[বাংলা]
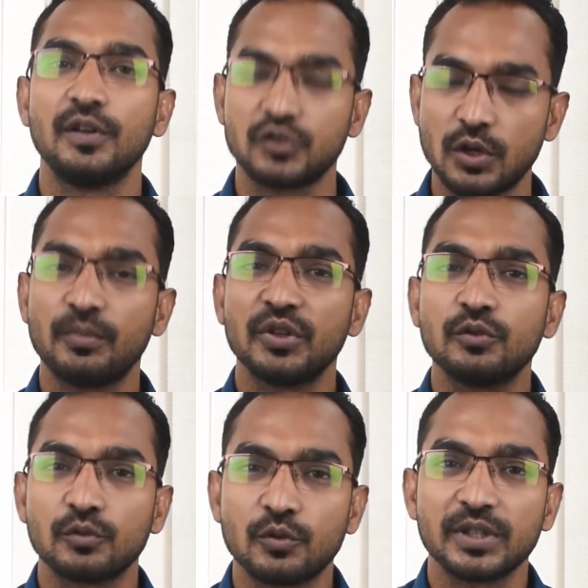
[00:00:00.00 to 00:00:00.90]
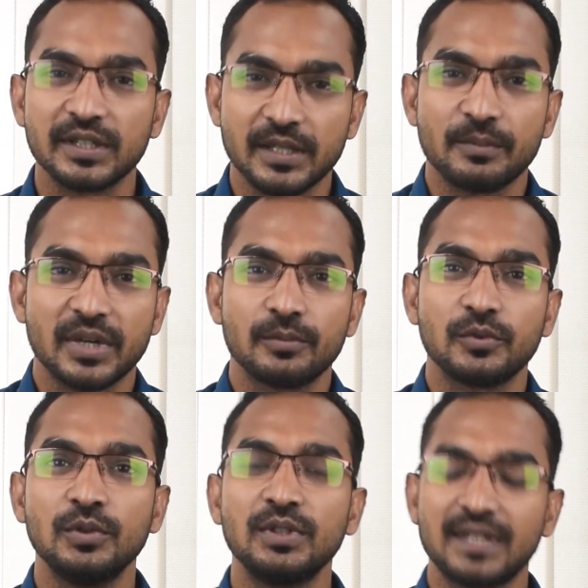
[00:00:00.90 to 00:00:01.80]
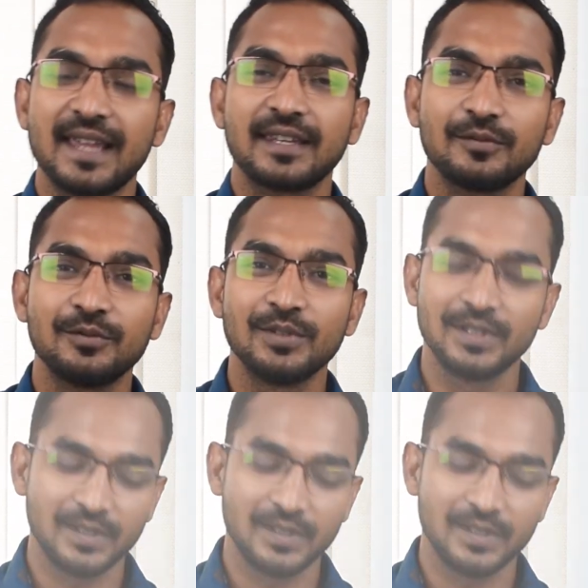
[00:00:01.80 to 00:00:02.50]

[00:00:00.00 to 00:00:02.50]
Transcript: সম্পাদন করে দিতে পারবো থ্যাংক ইউ